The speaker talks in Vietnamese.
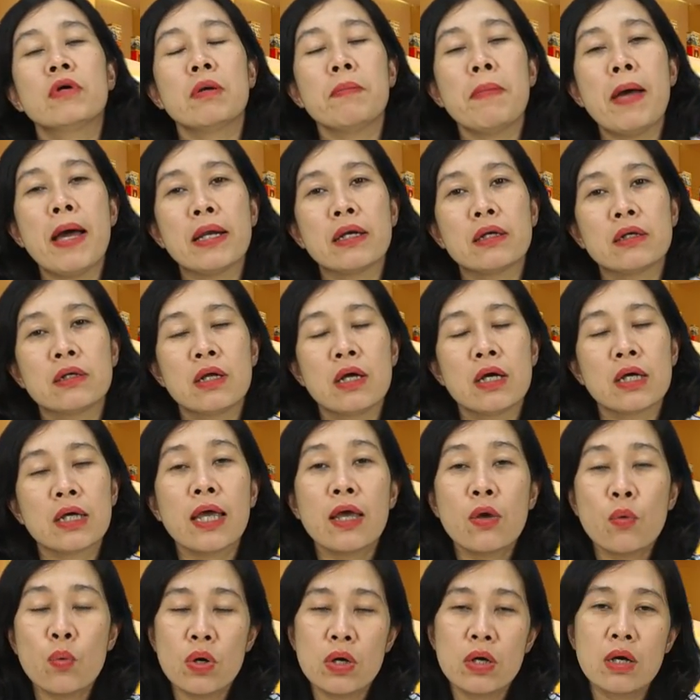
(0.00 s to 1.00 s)
các bạn
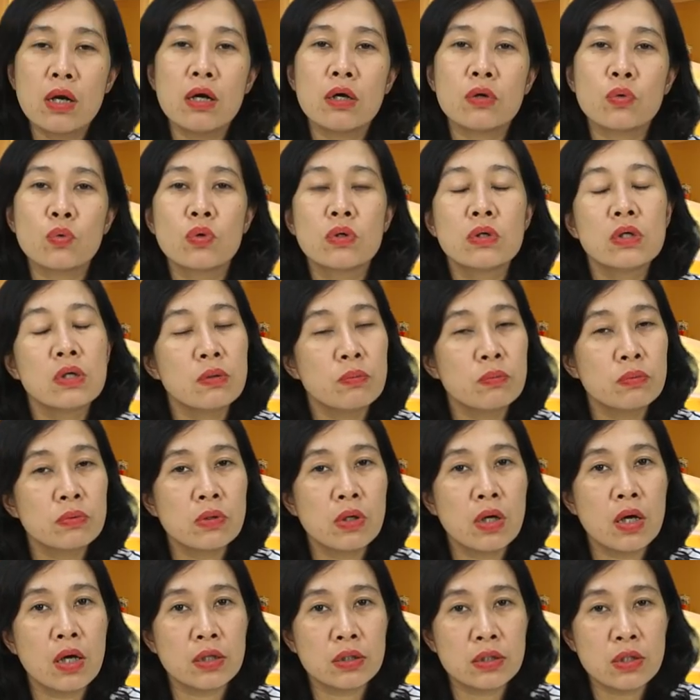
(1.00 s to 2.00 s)
cái quyền lợi của
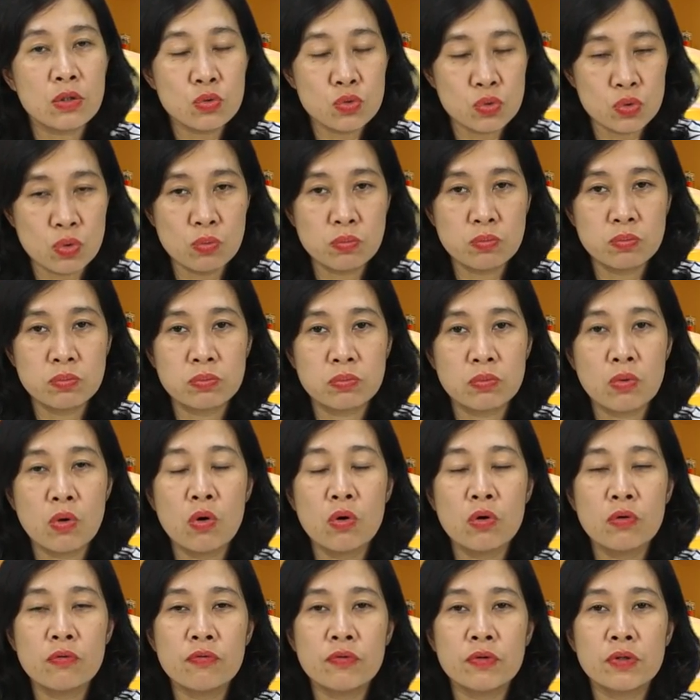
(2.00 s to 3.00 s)
người tiêu dùng
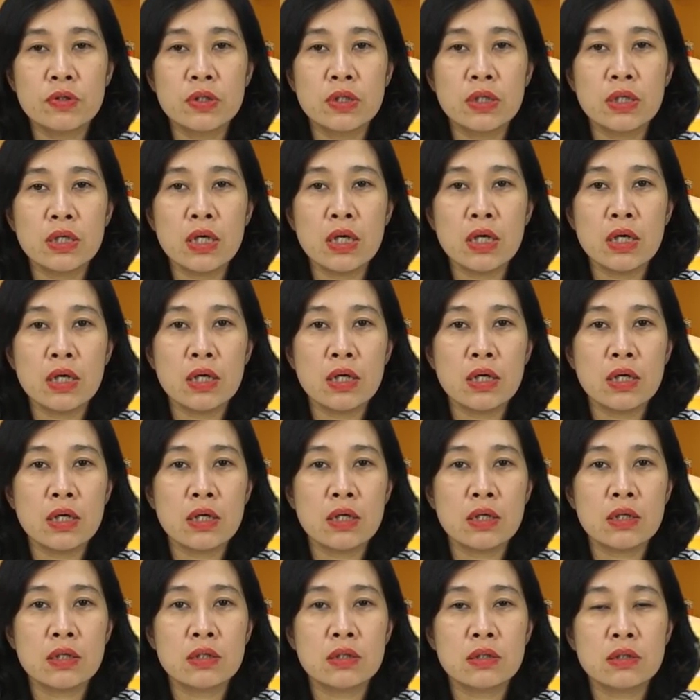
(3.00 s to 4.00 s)
đối với
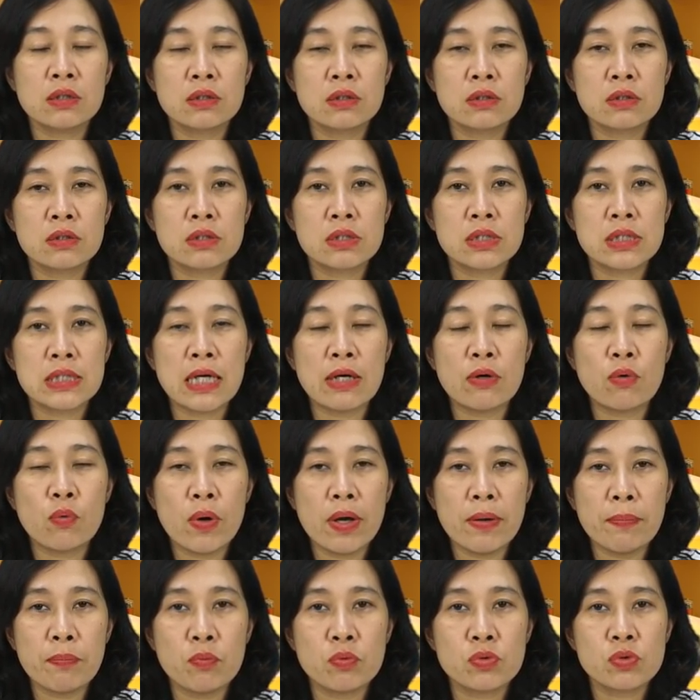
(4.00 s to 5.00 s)
trang
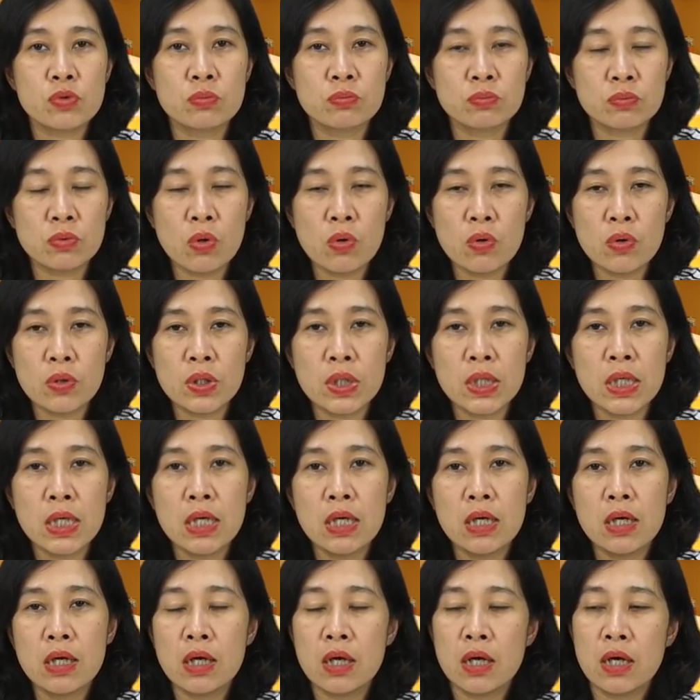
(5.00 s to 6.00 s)
web của chúng tôi
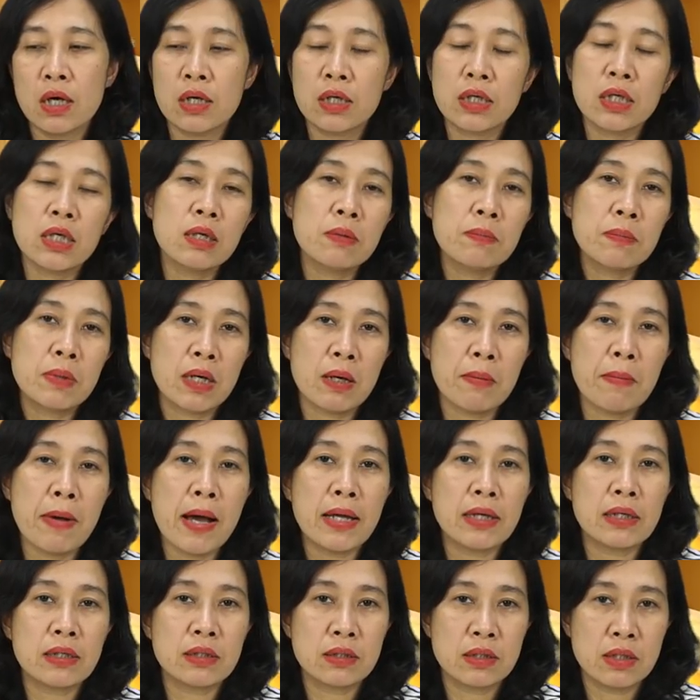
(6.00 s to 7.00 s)
khi mà các
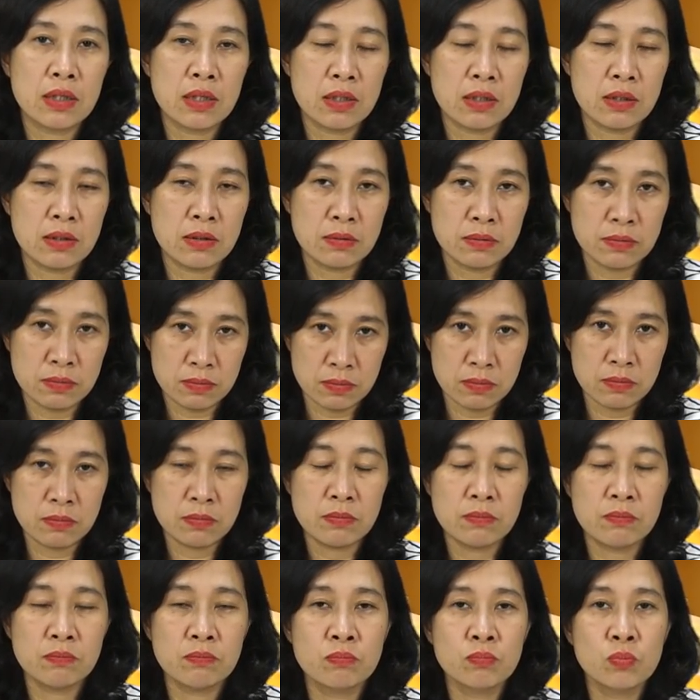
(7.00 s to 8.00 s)
bạn
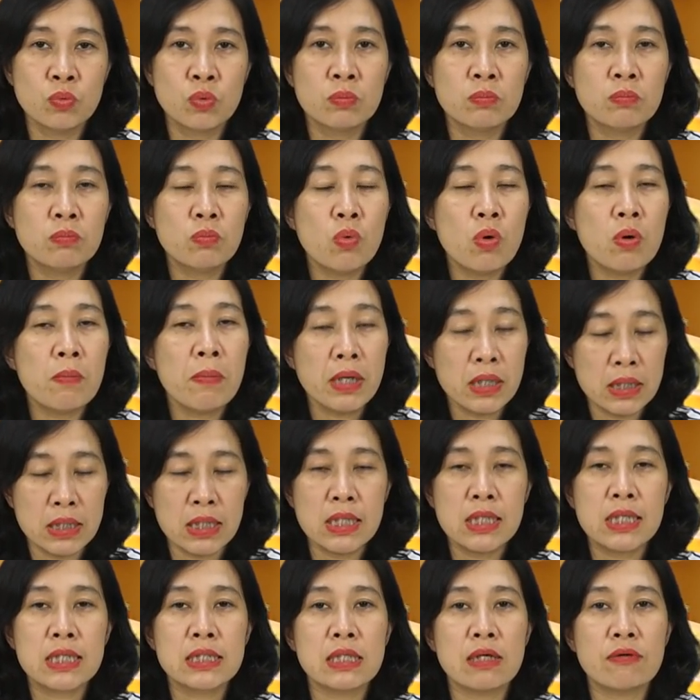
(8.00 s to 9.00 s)
muốn mua bất
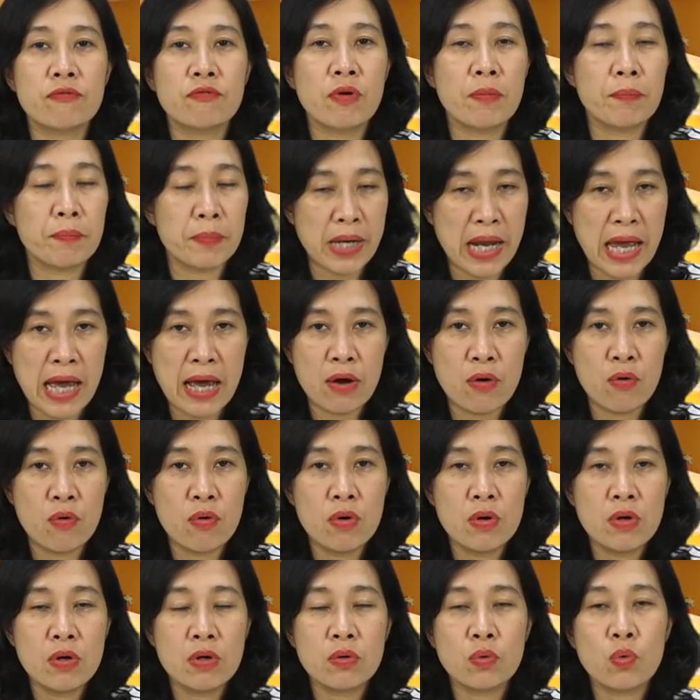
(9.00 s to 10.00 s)
kỳ cái sản phẩm nào
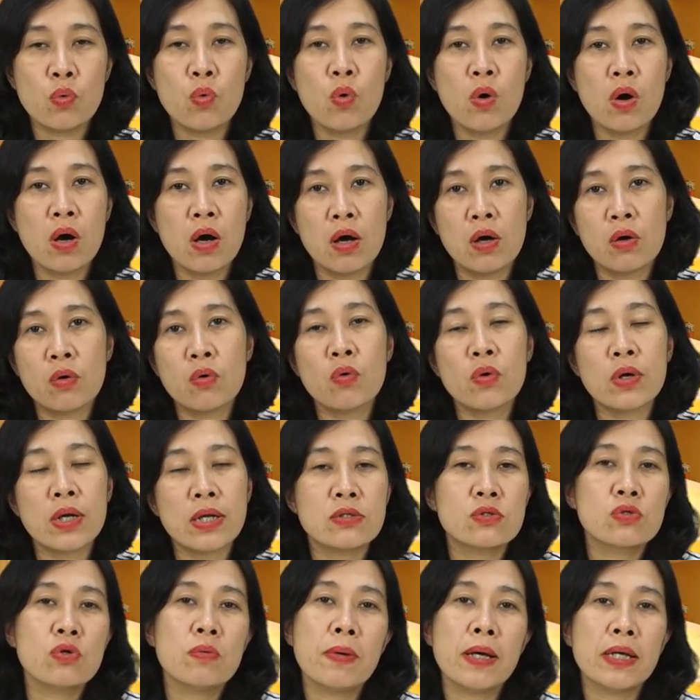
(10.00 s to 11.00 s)
của
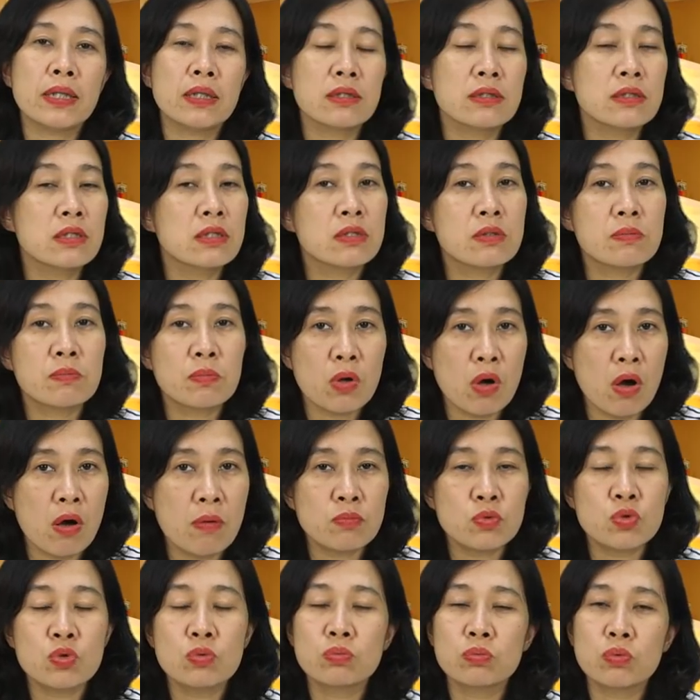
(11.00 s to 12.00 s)
coranshop 24
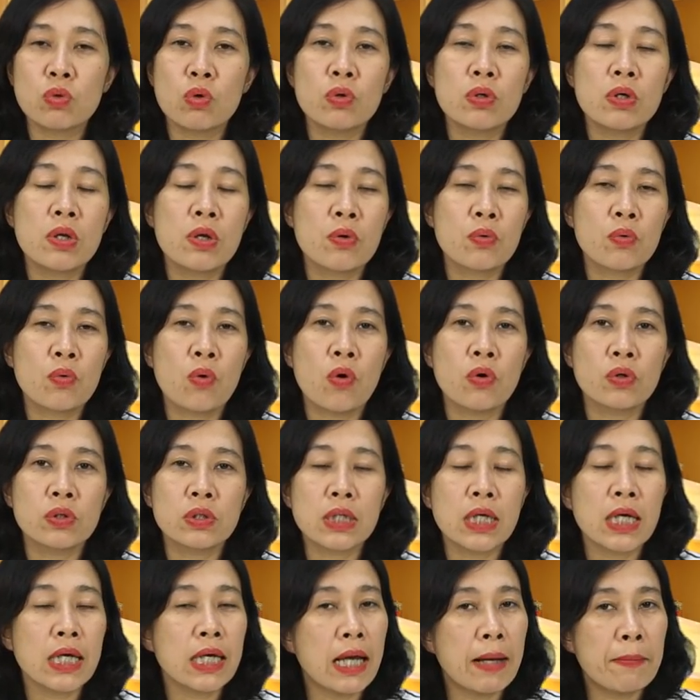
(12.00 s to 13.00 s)
com chúng tôi đều có
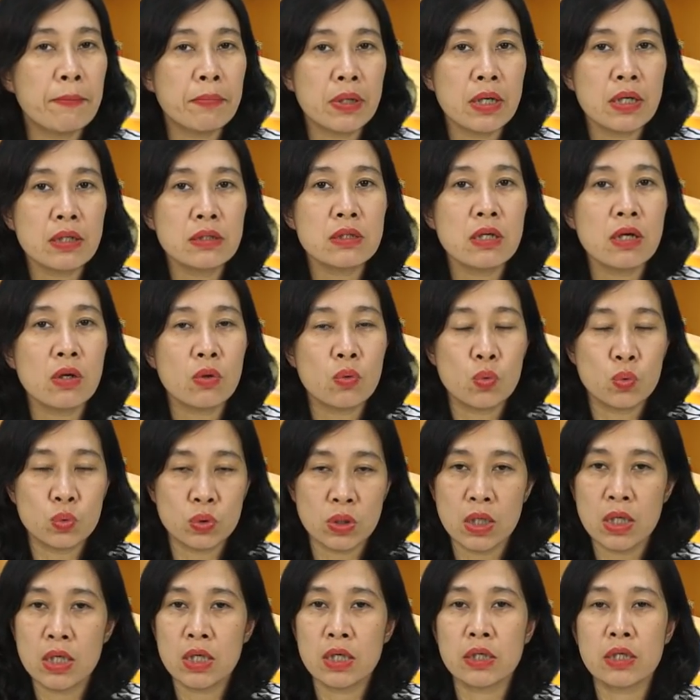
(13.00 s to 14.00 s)
những cái cam kết rất là cụ
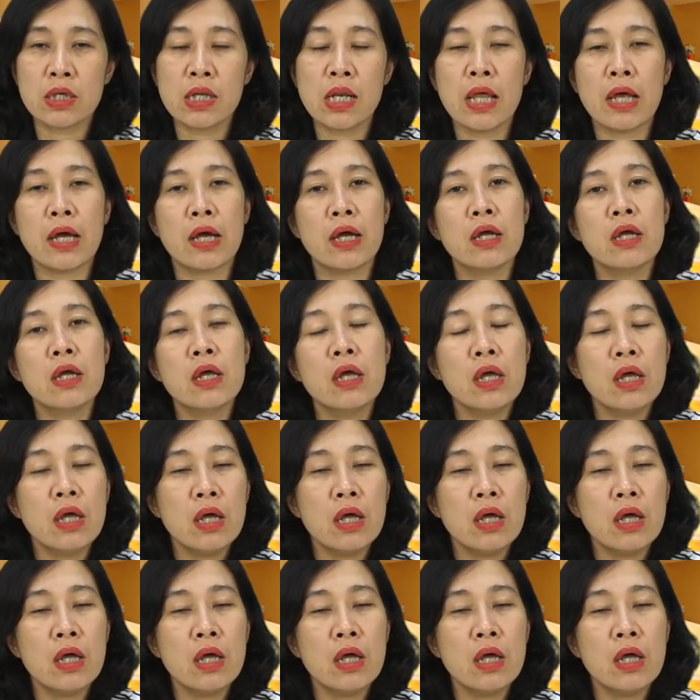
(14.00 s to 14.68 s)
thể như là